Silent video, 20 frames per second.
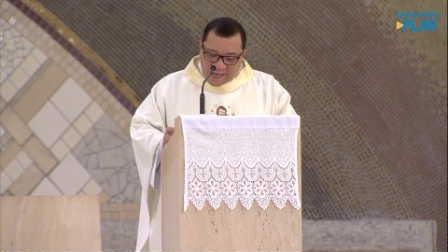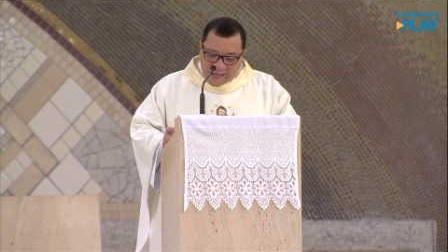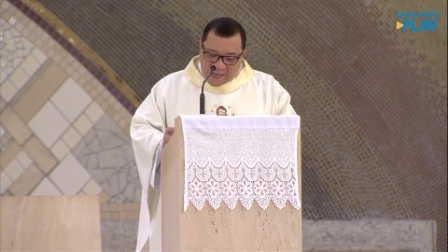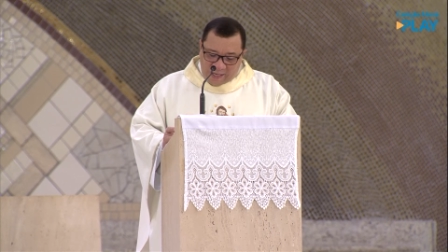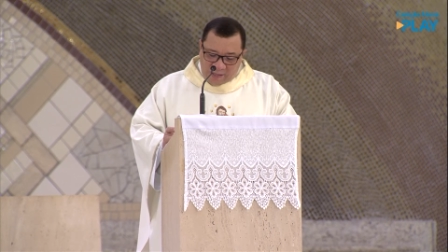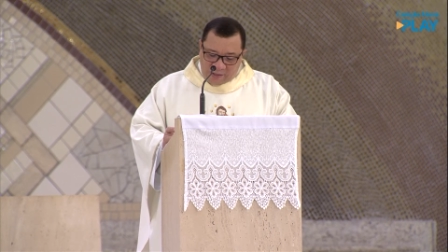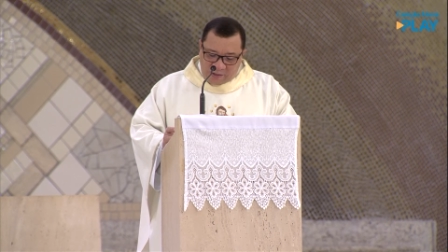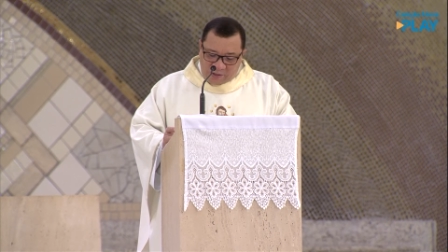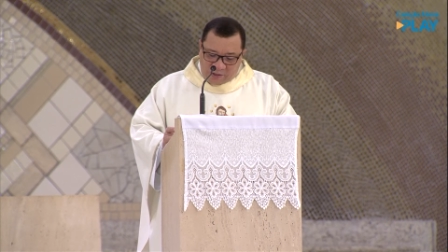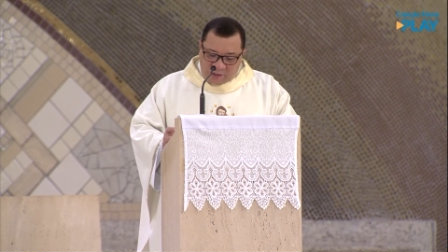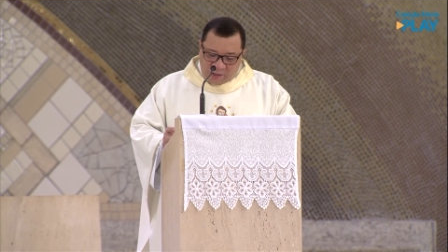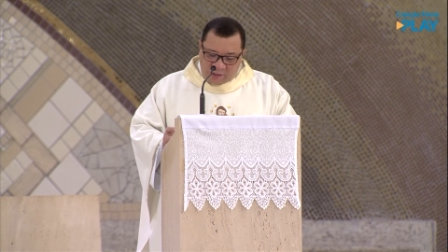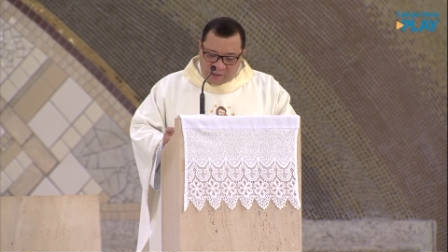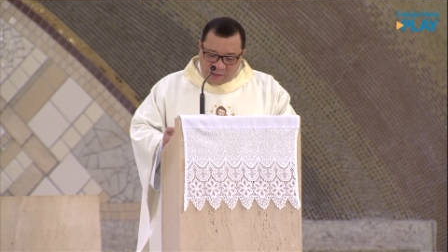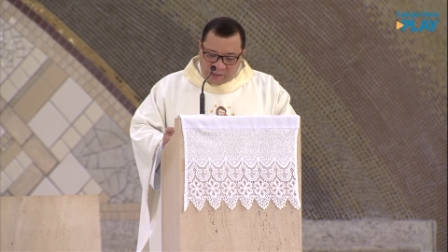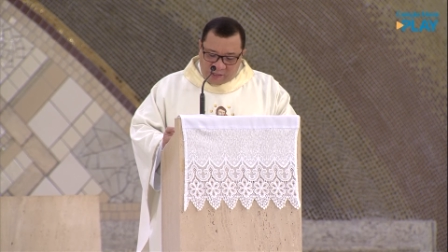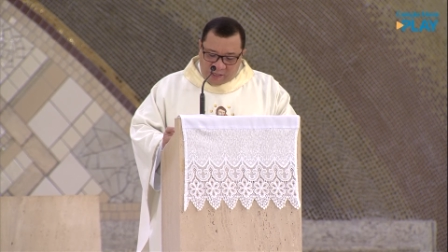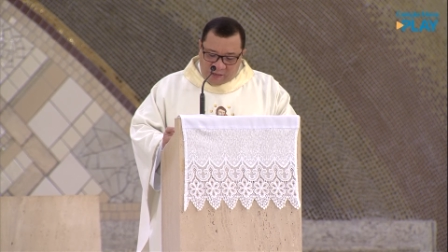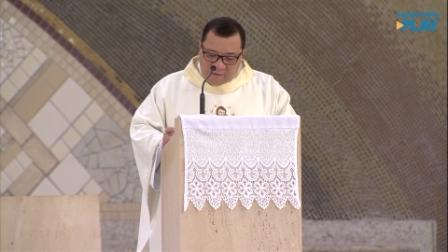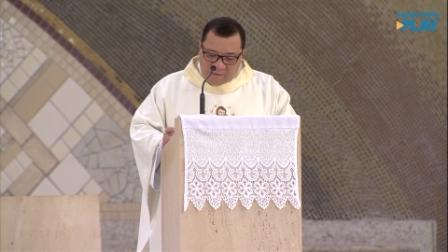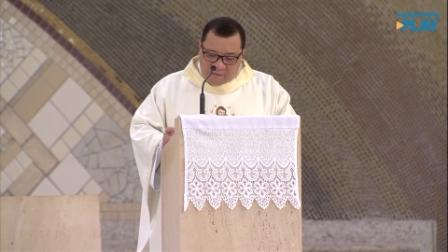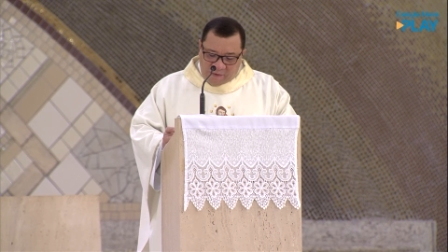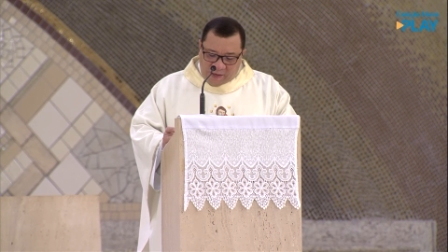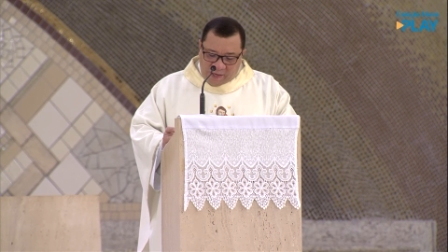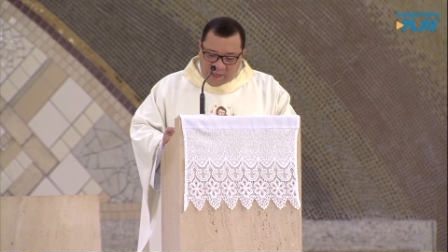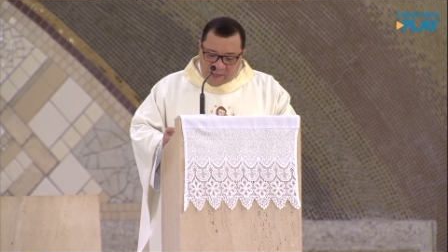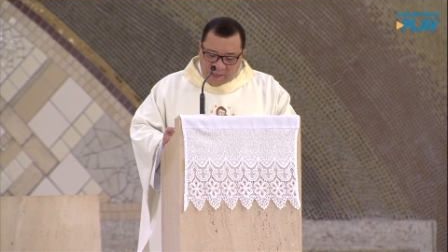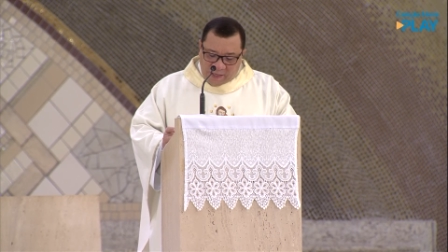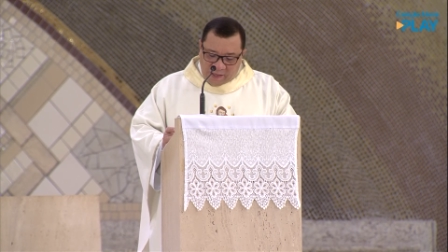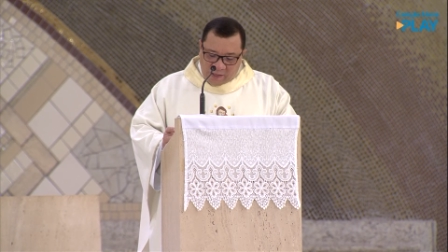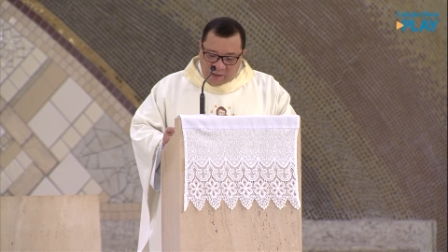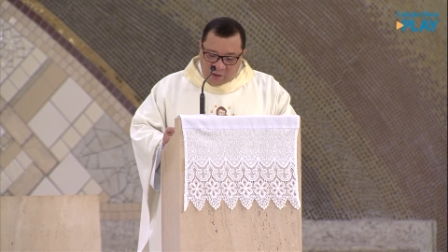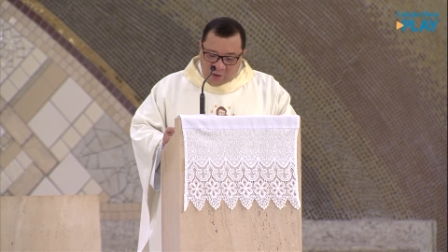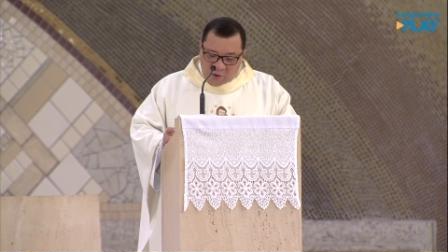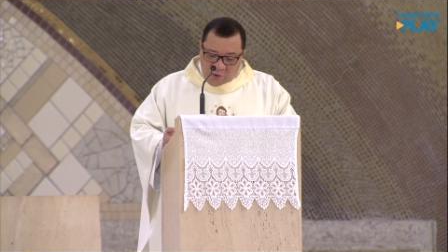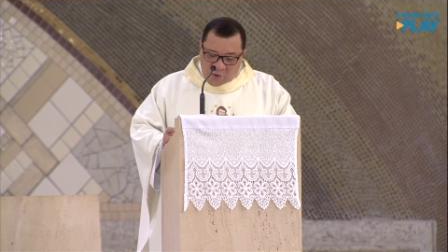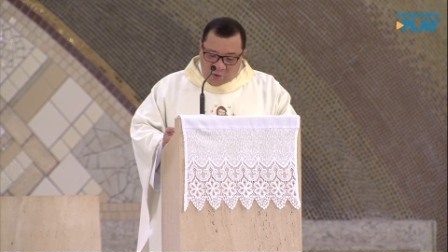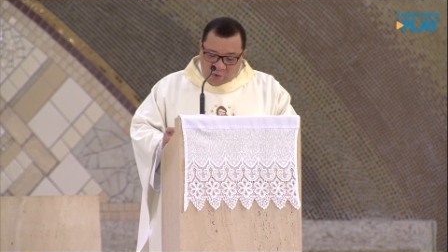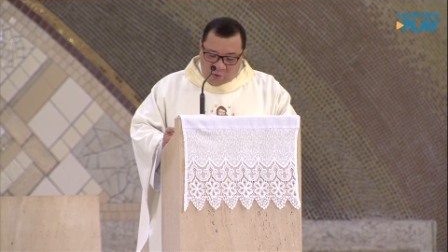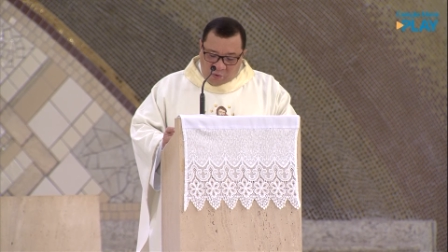antes que venha
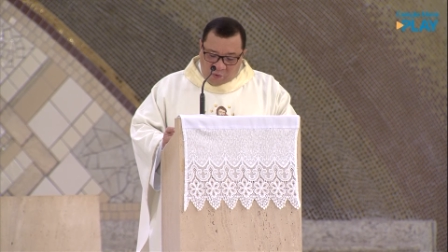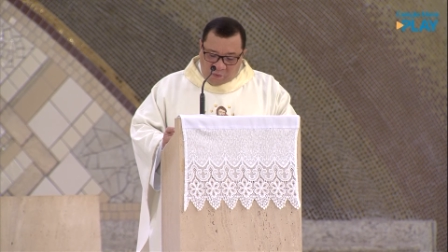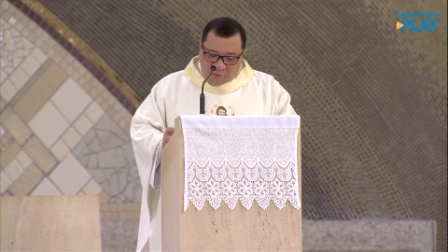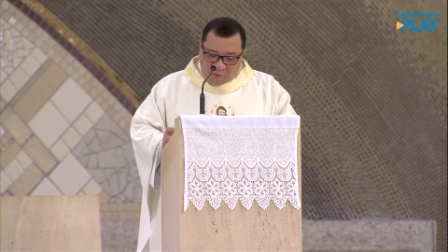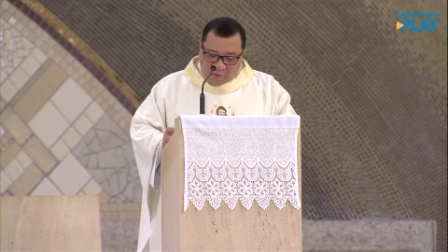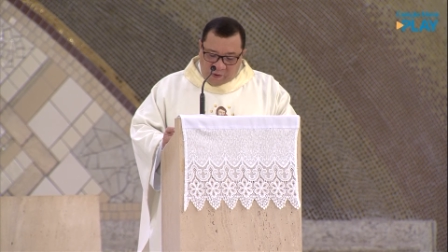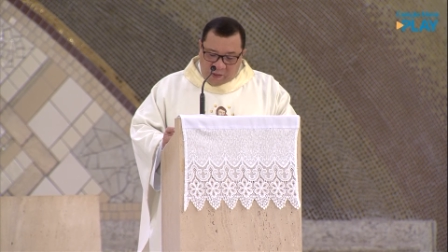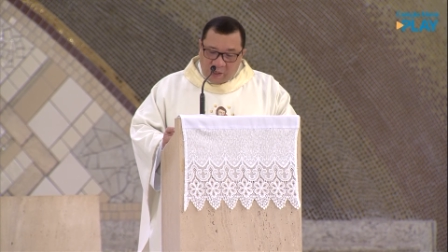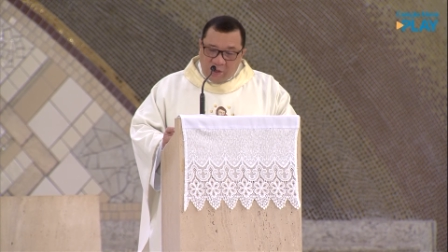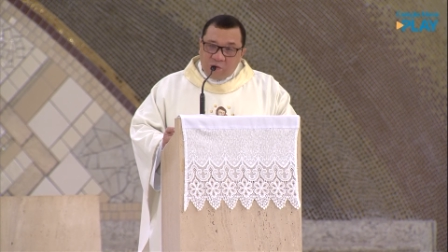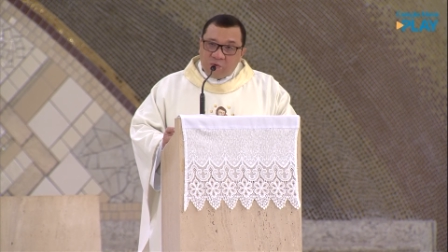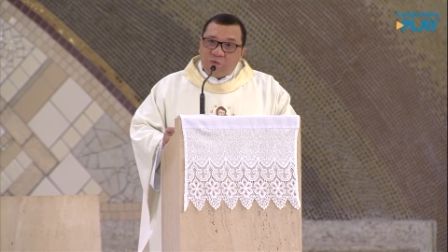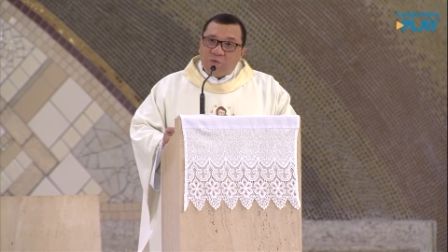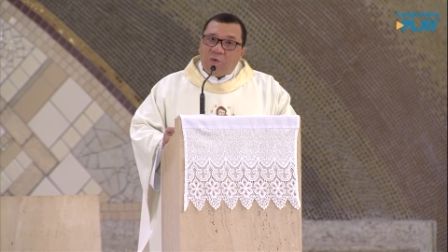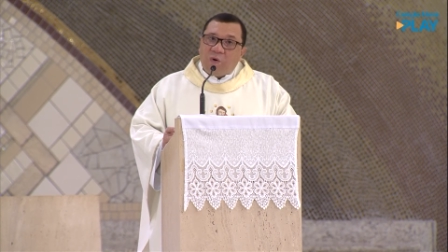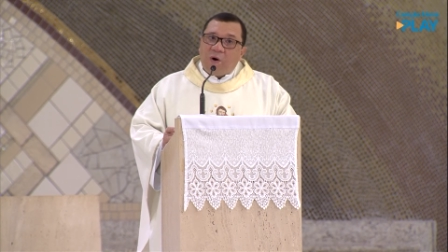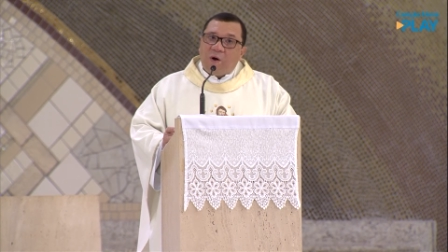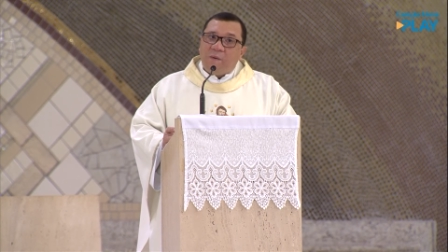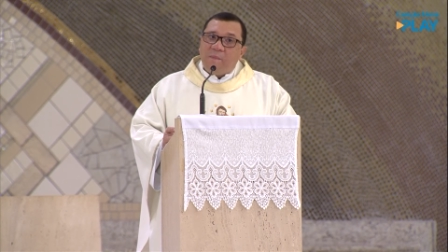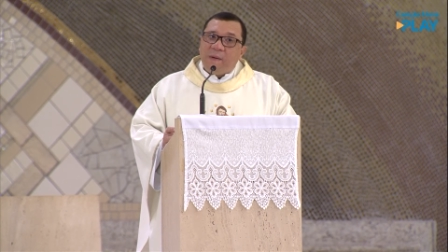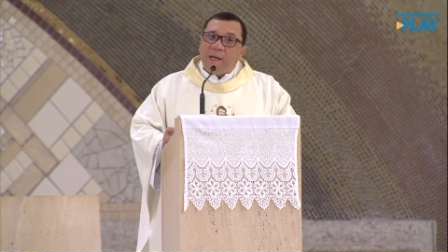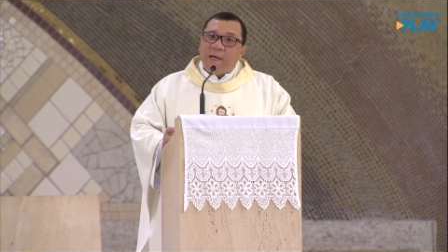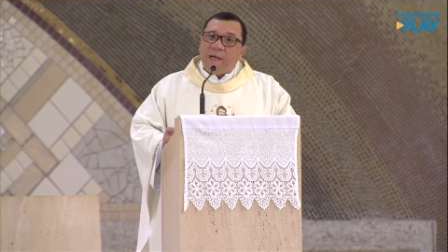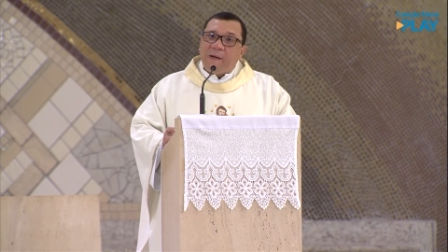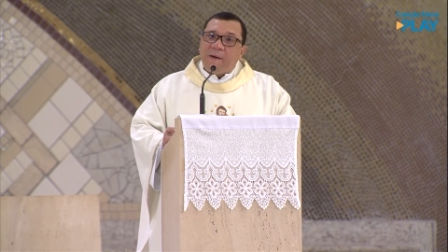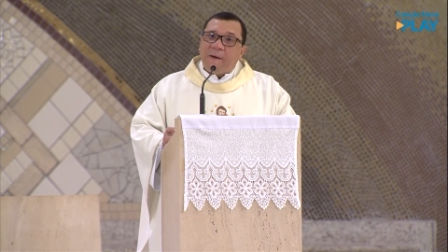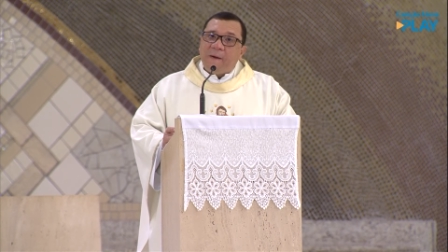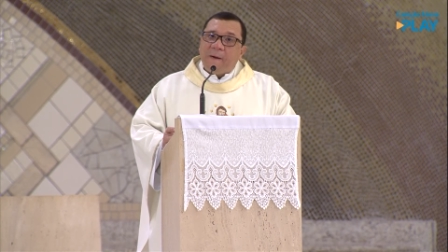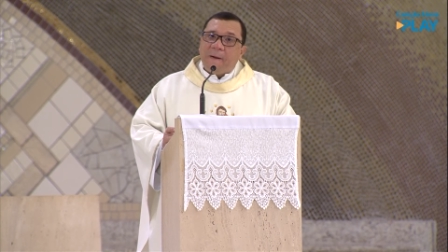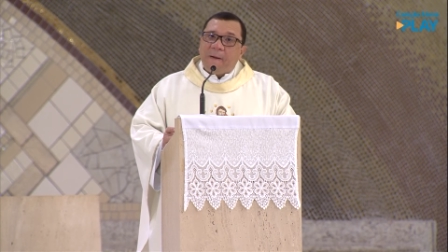o Filho do Homem